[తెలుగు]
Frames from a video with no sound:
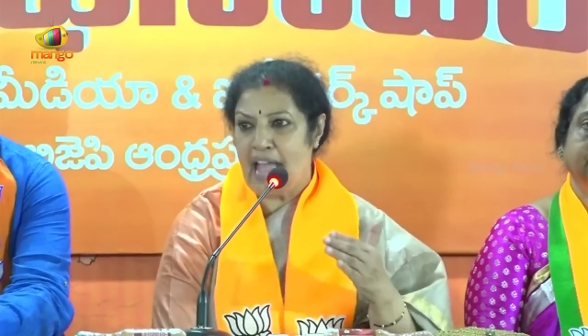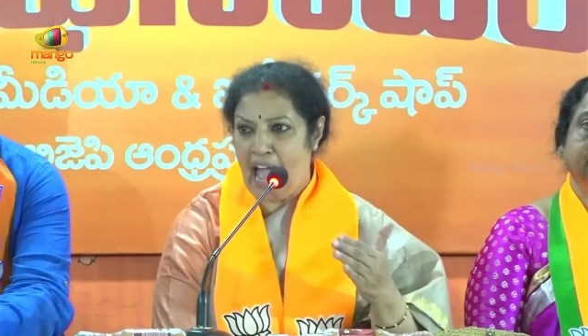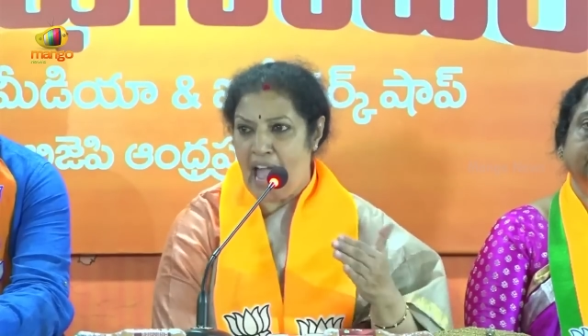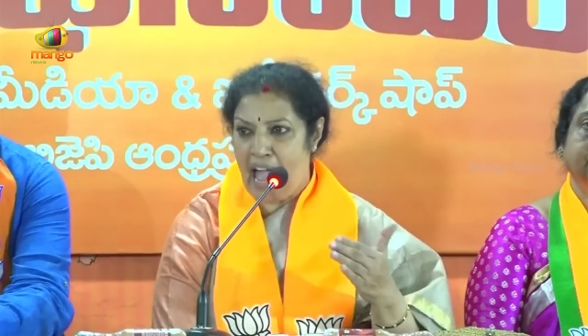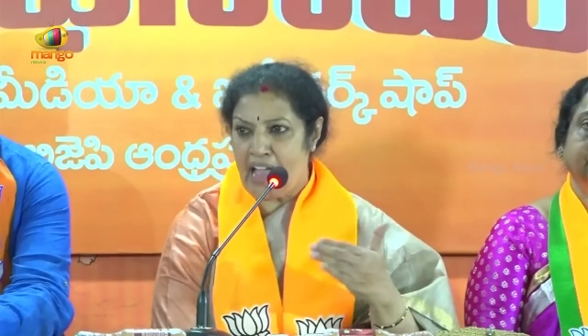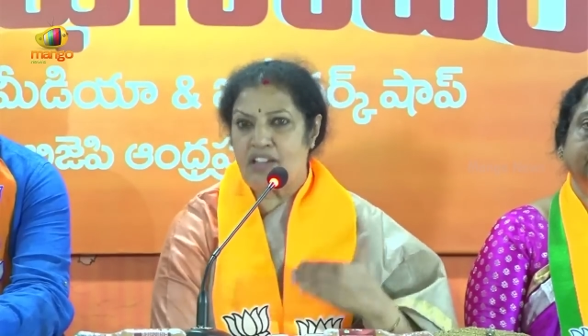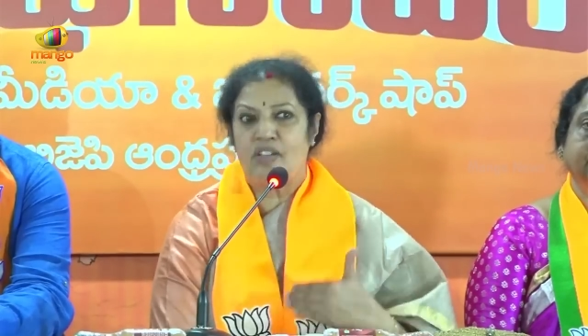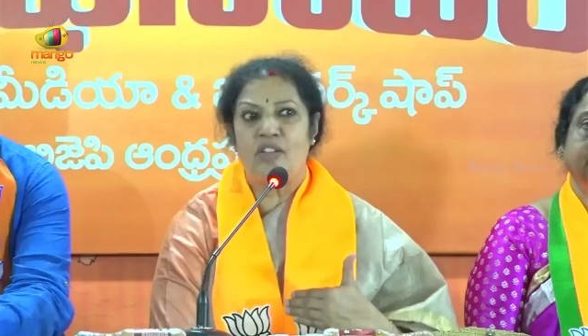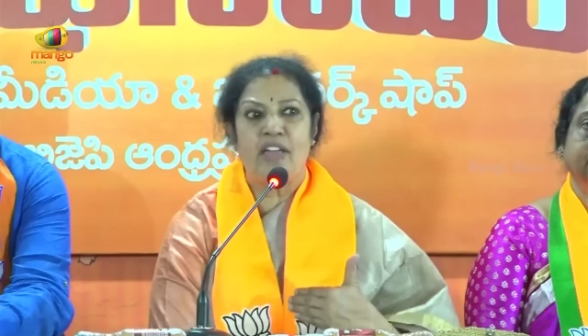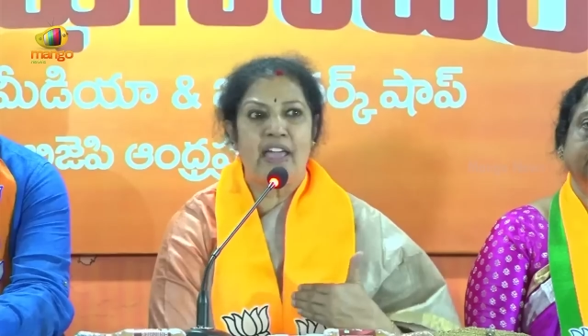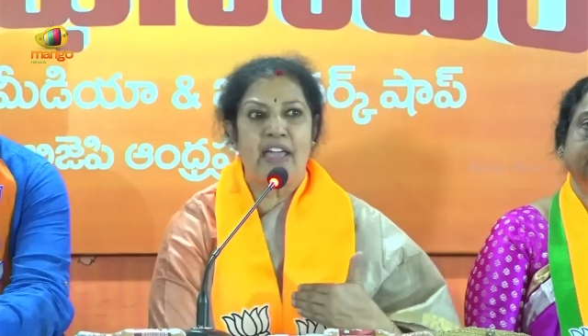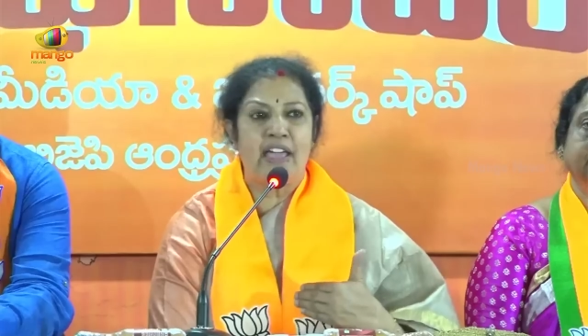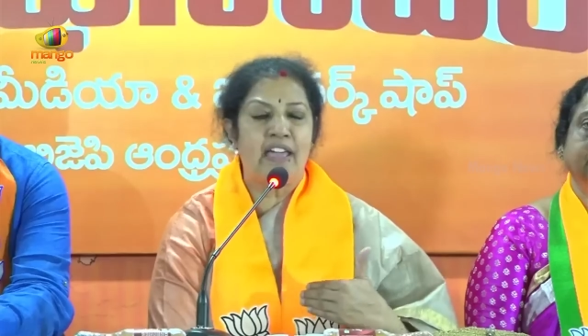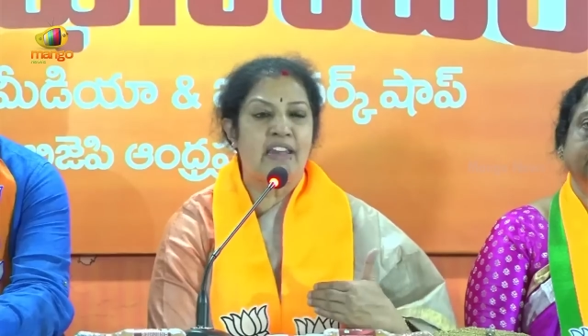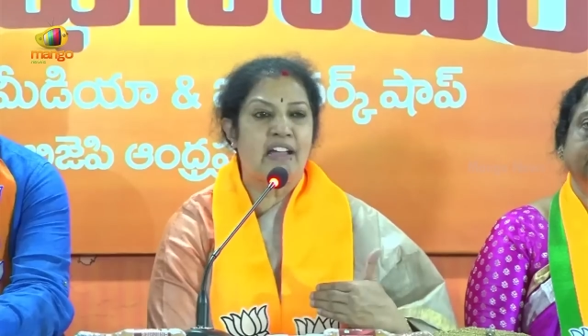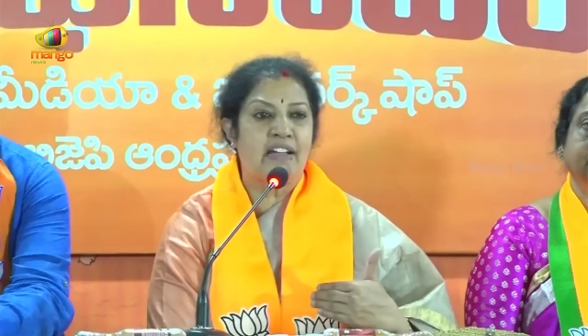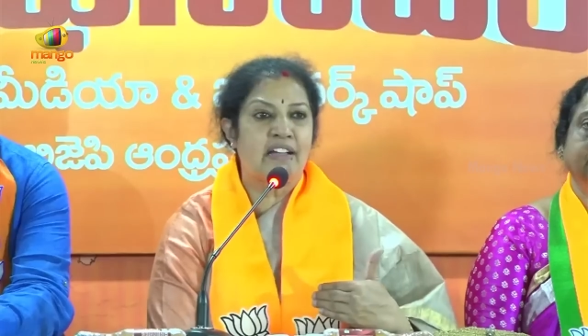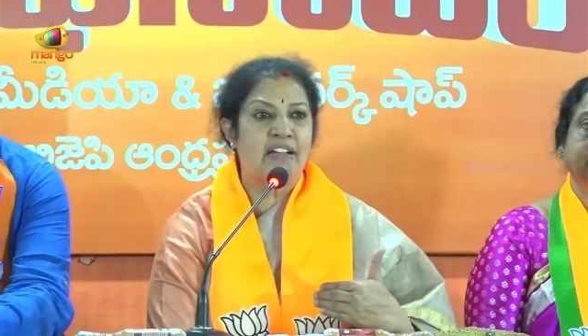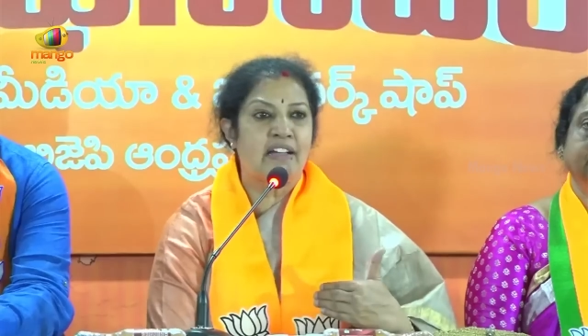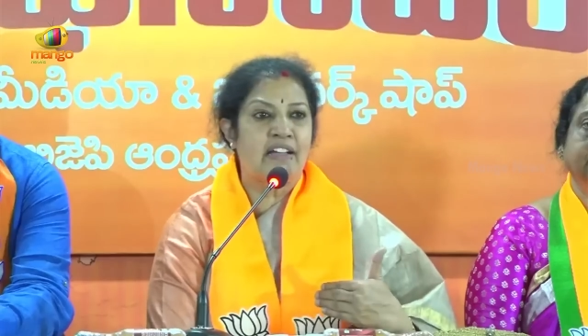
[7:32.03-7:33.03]
క్యాగ్లో ఏ
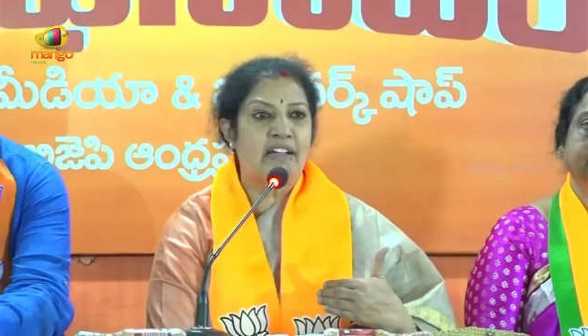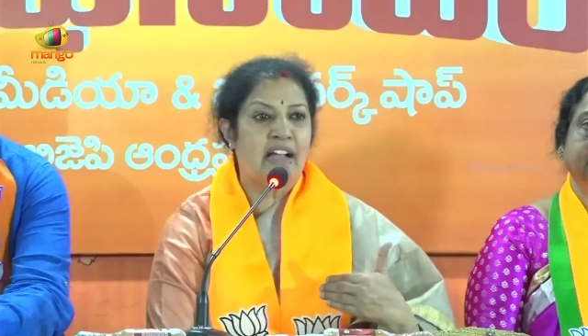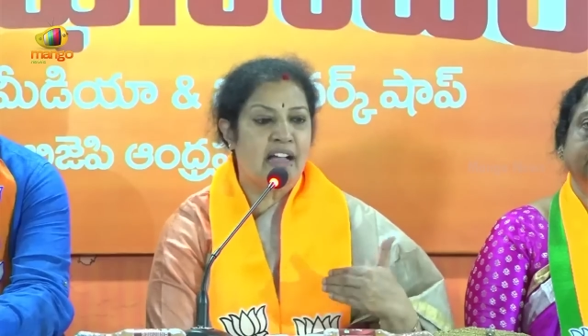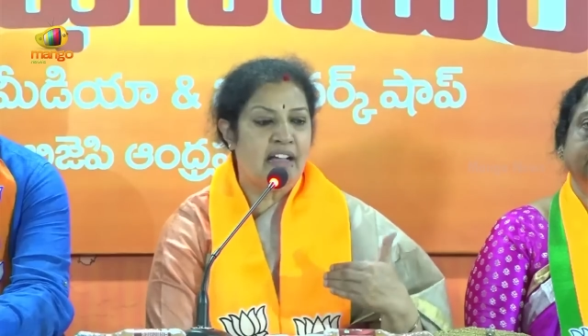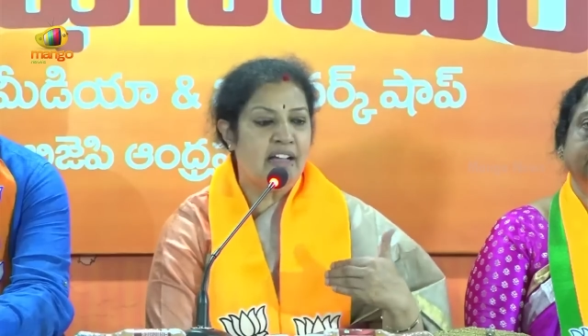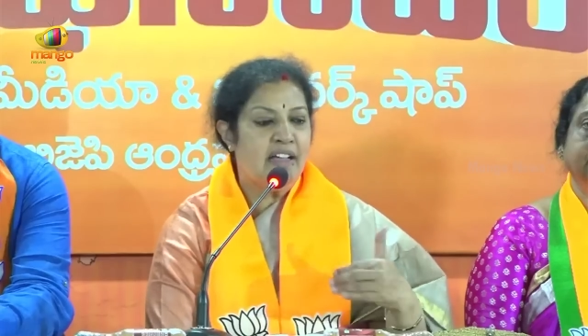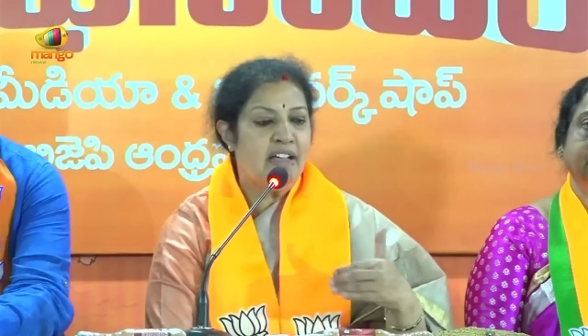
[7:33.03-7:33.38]
రకంగా